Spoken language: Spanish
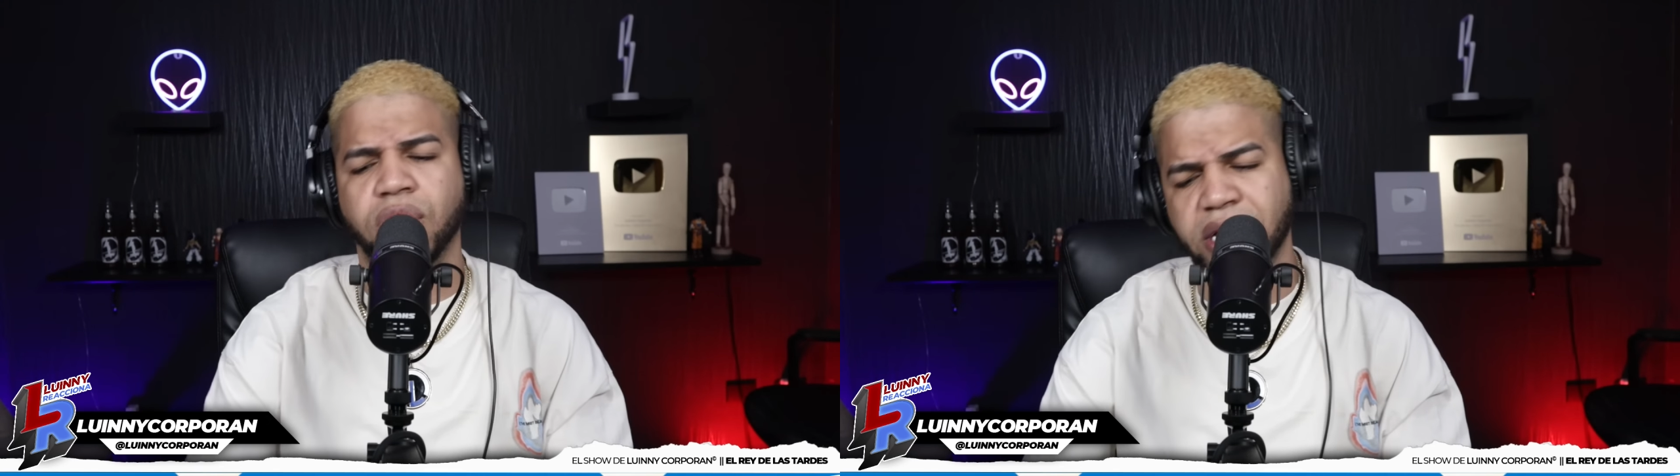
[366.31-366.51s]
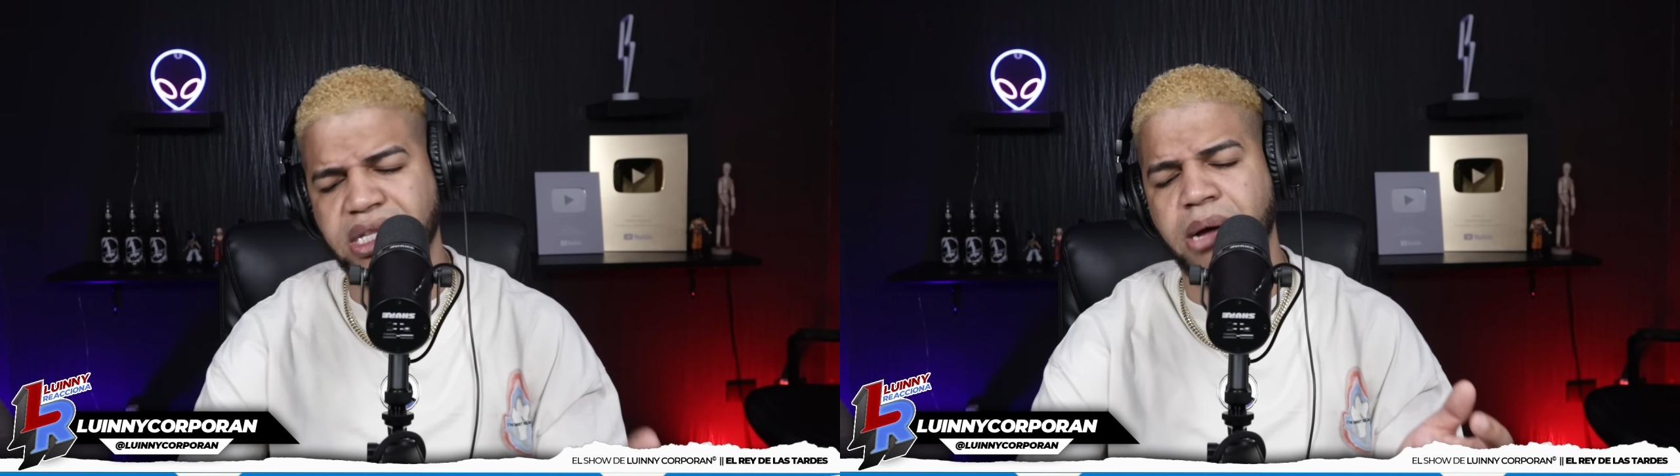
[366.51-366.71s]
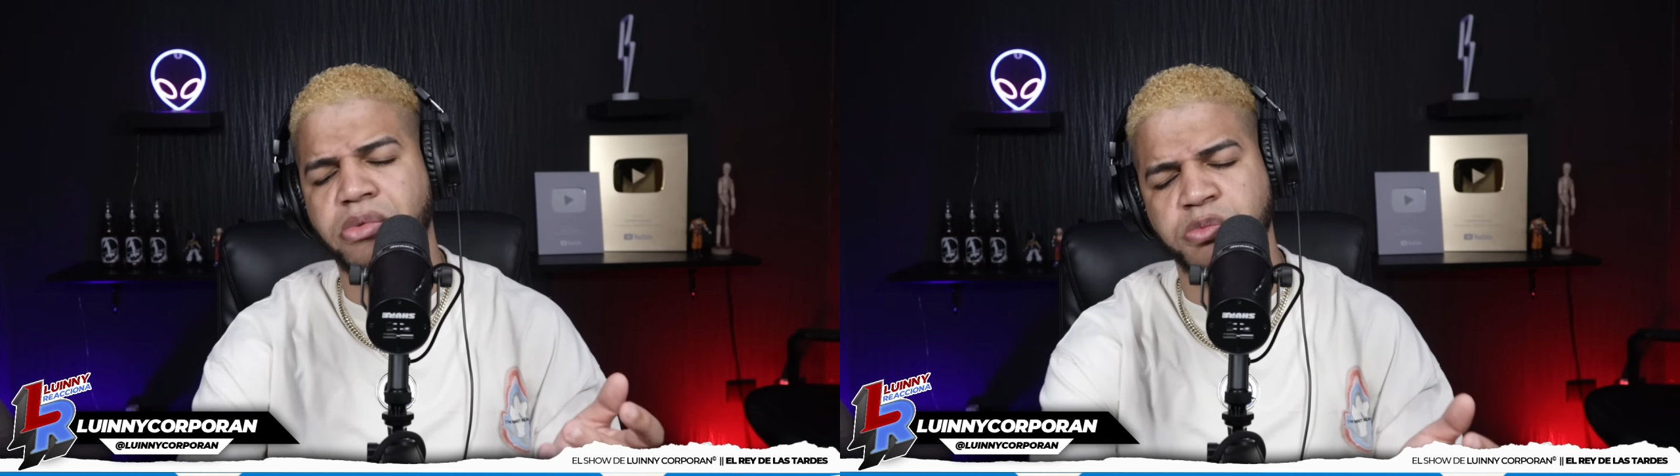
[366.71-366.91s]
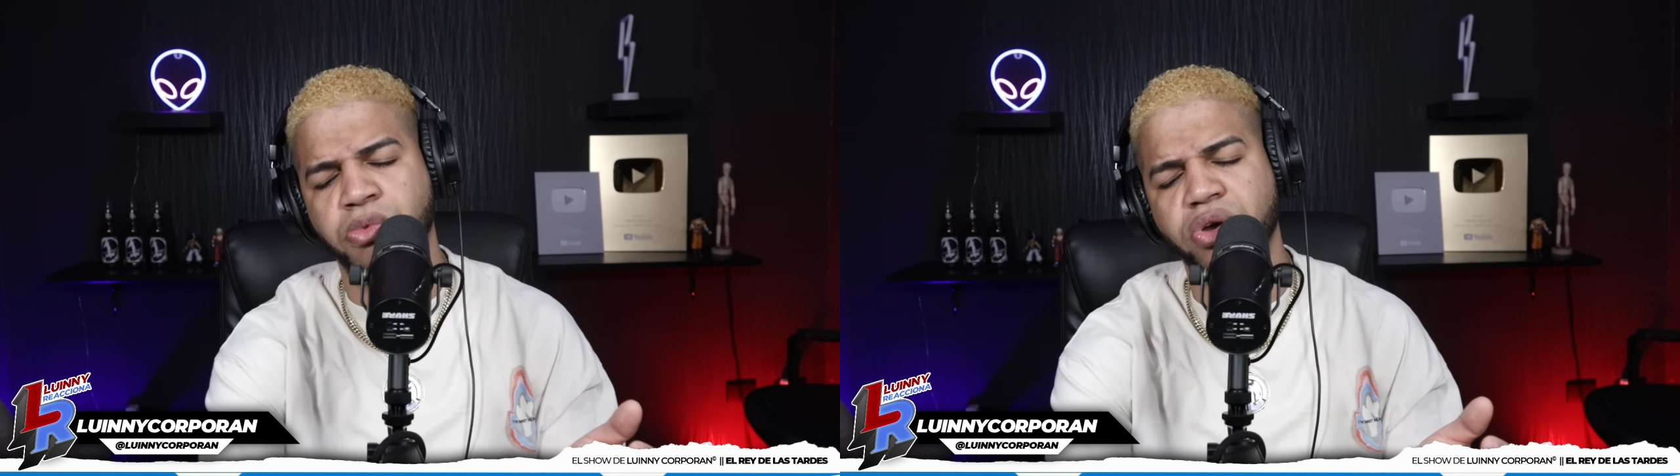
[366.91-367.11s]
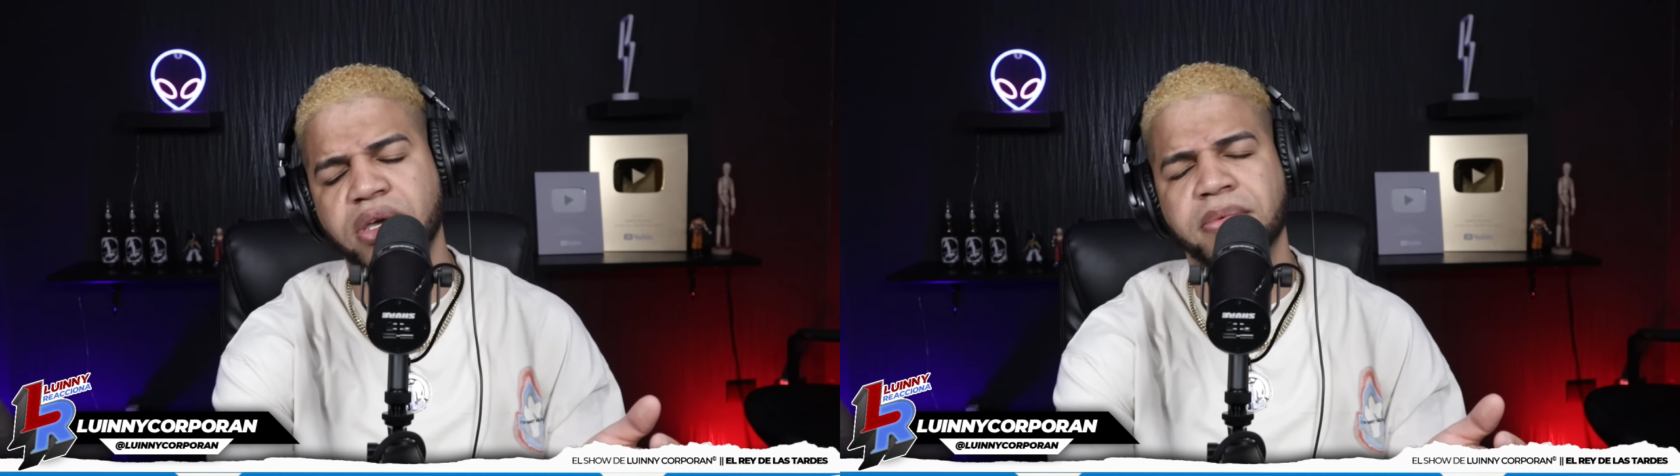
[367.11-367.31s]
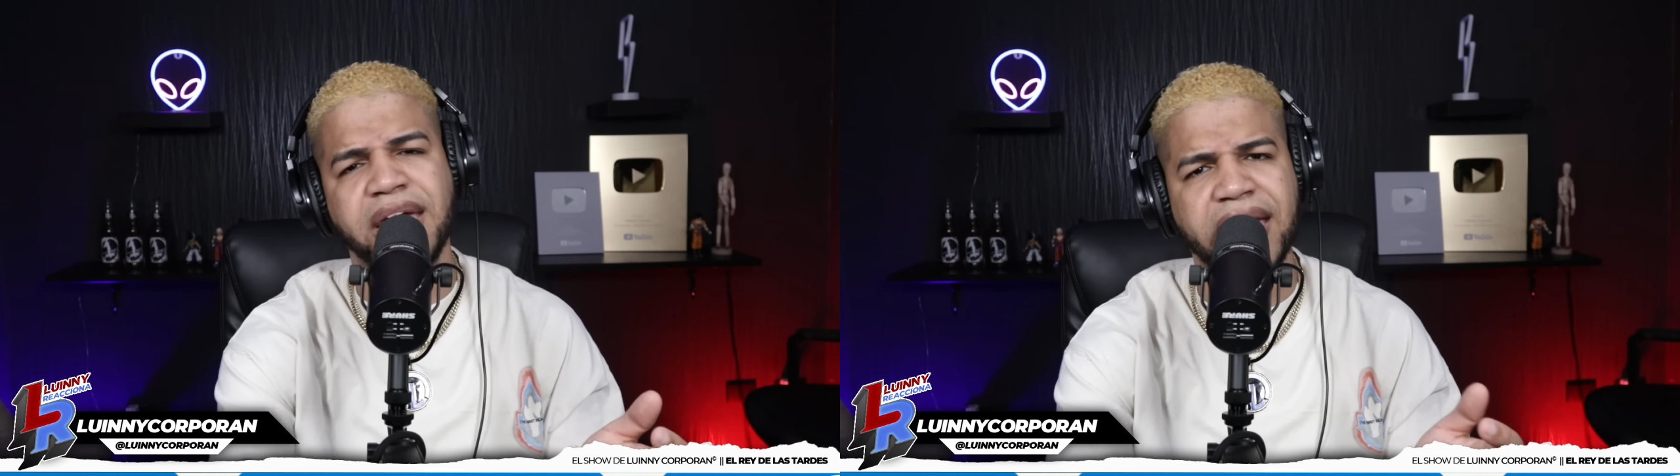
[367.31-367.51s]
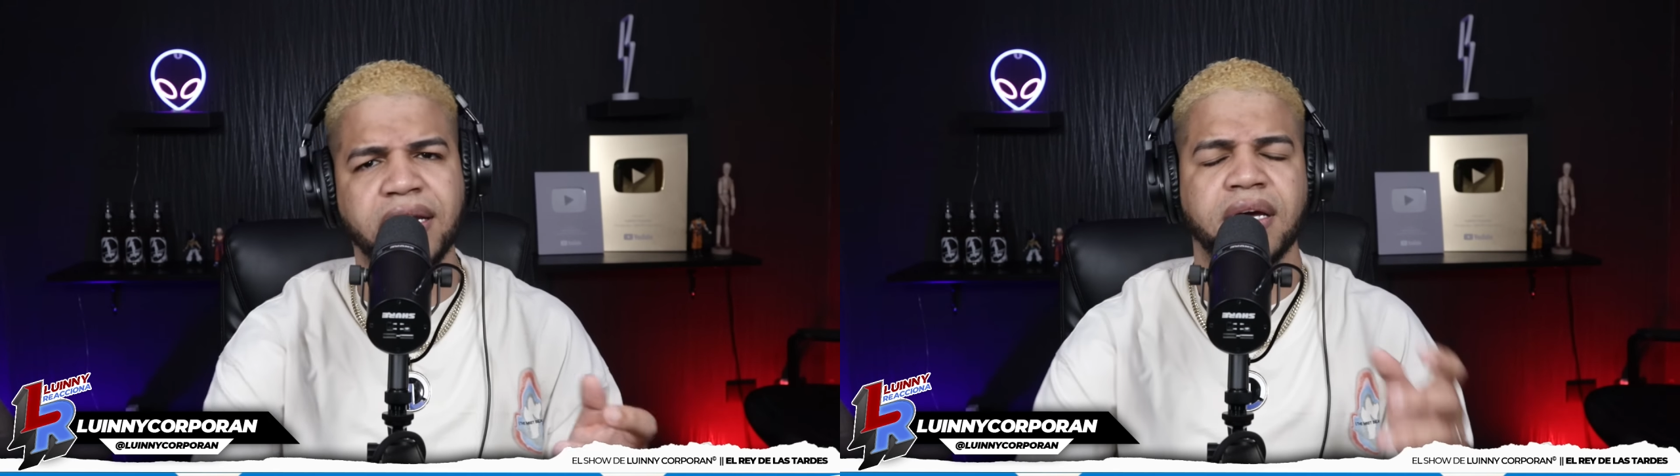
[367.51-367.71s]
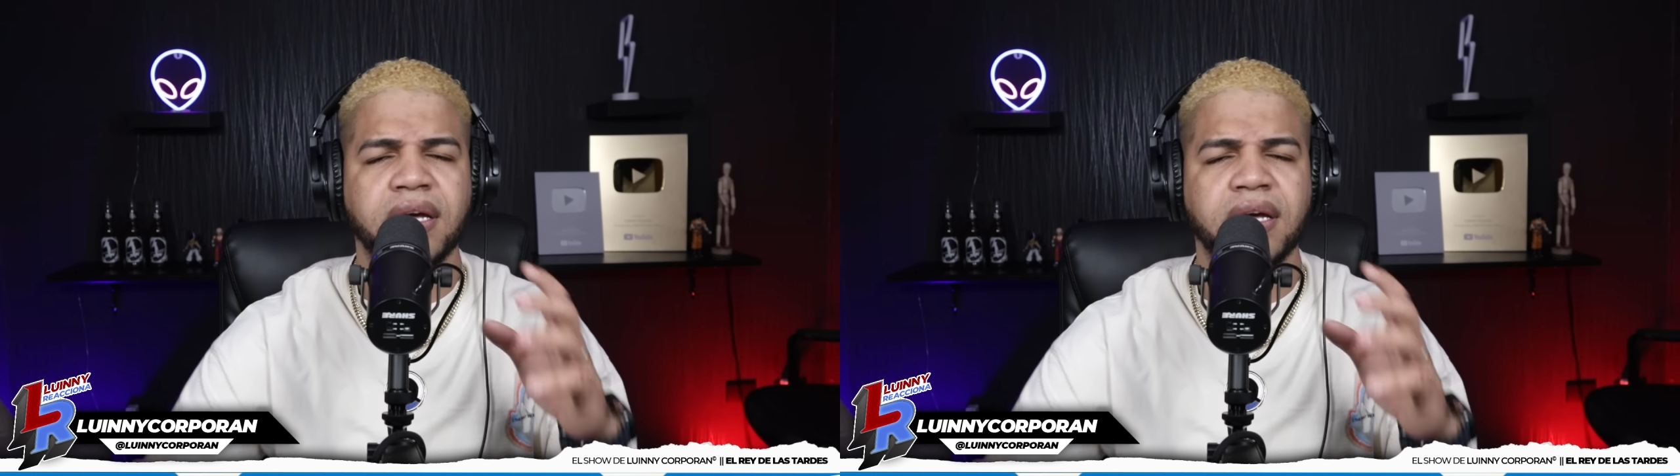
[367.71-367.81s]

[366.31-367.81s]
estamos muy bien.